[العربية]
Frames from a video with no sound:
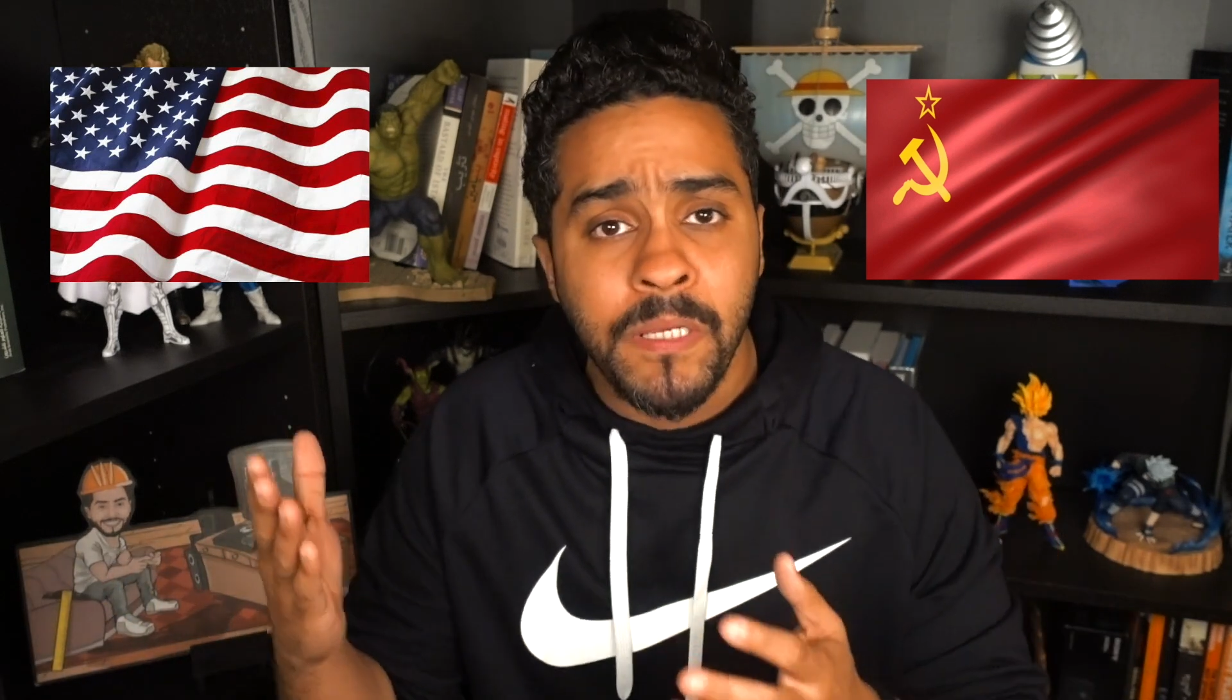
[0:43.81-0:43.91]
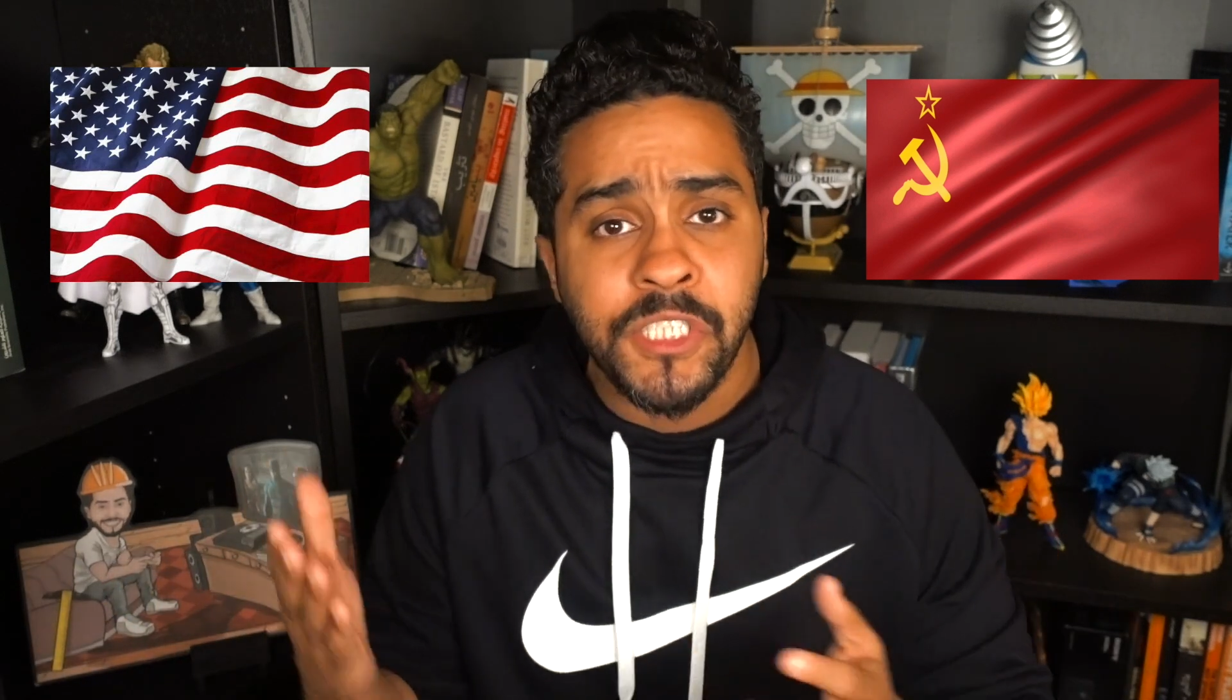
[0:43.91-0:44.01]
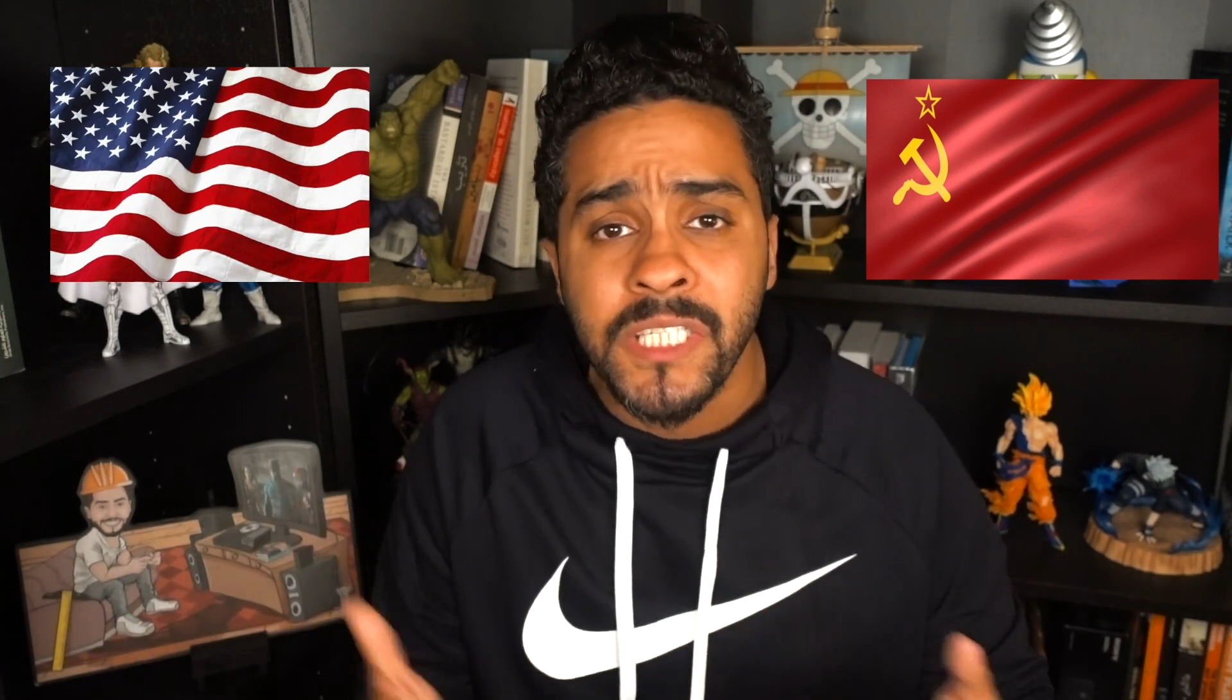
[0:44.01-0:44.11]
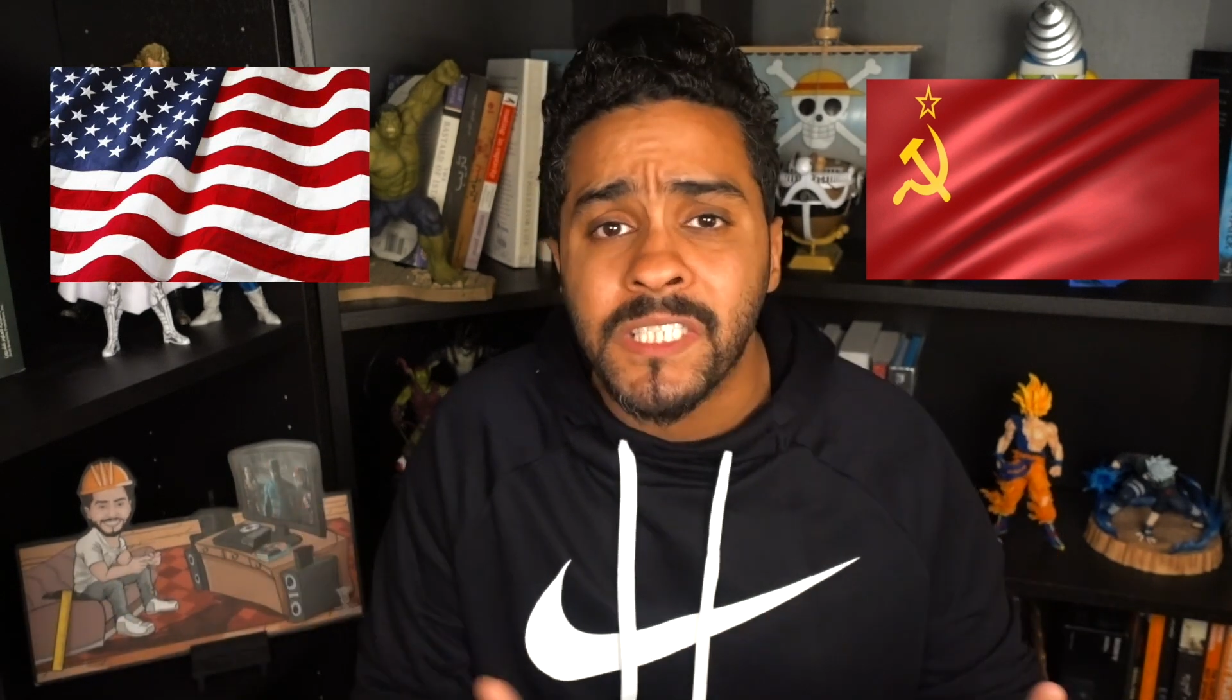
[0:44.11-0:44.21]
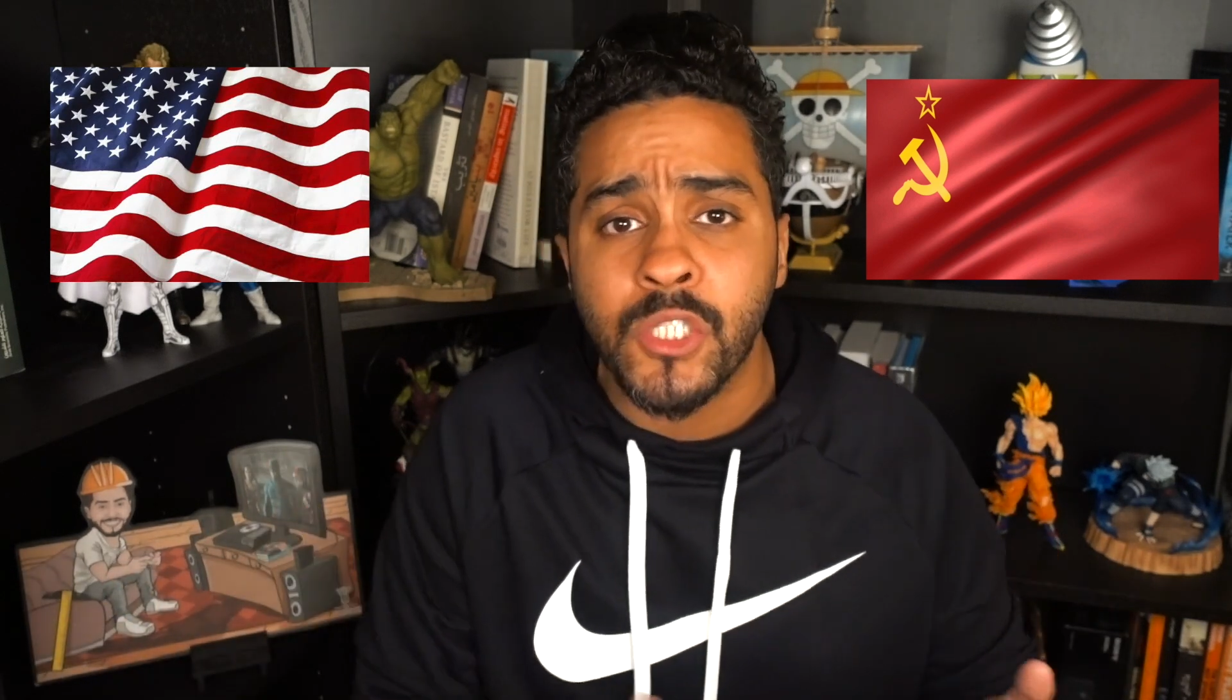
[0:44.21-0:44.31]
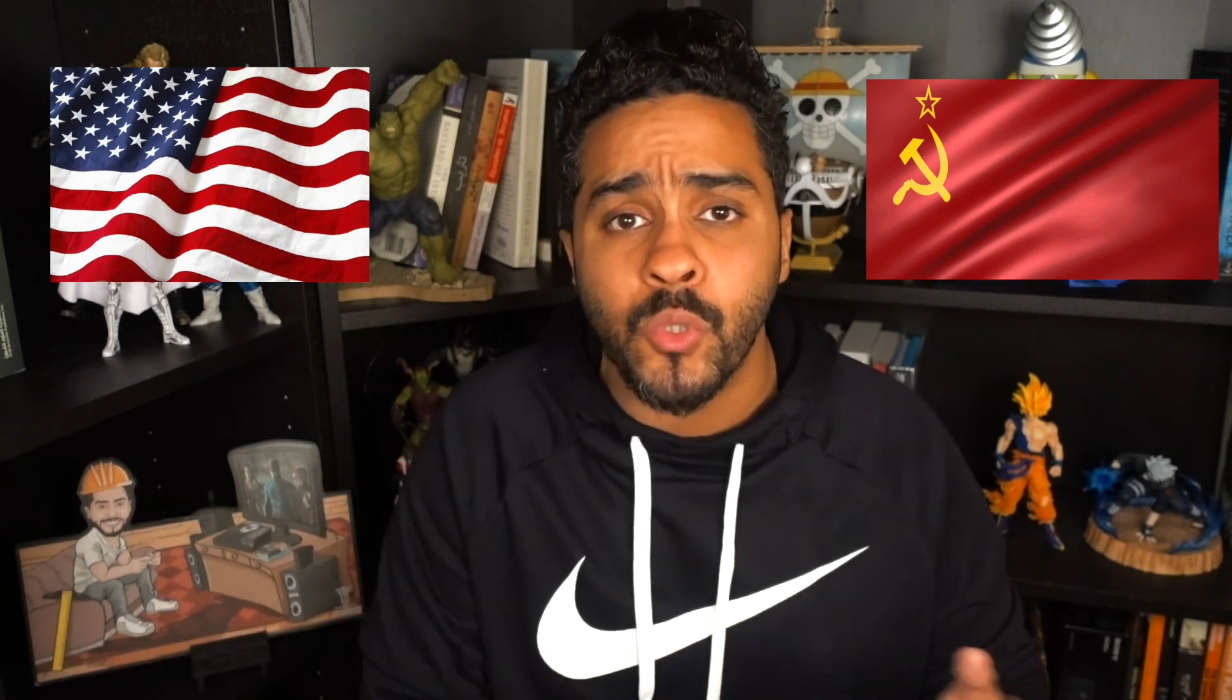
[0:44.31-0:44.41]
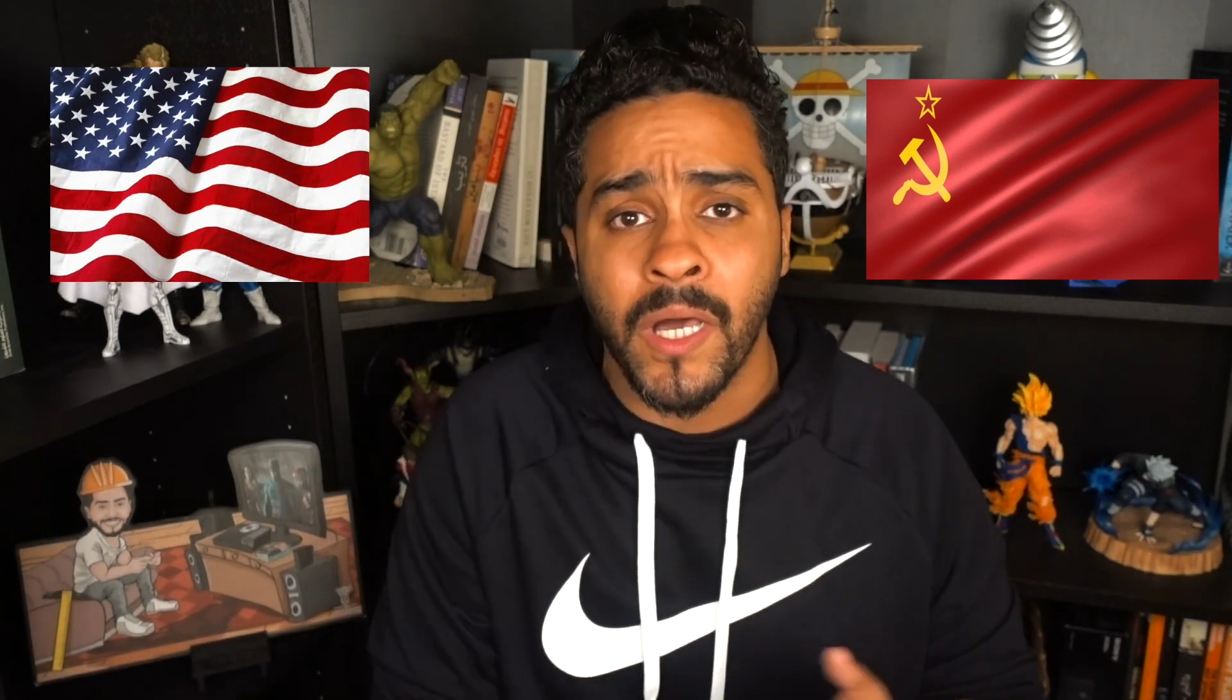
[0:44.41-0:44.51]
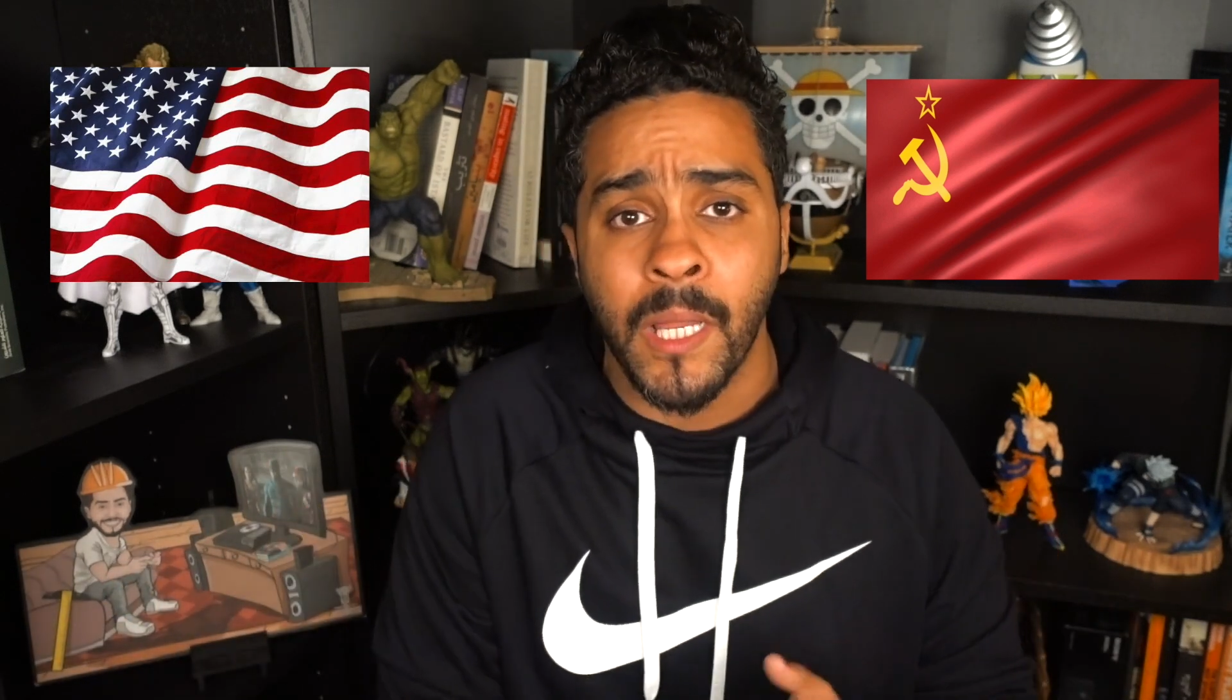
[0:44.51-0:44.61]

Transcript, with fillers: بيتجسسوا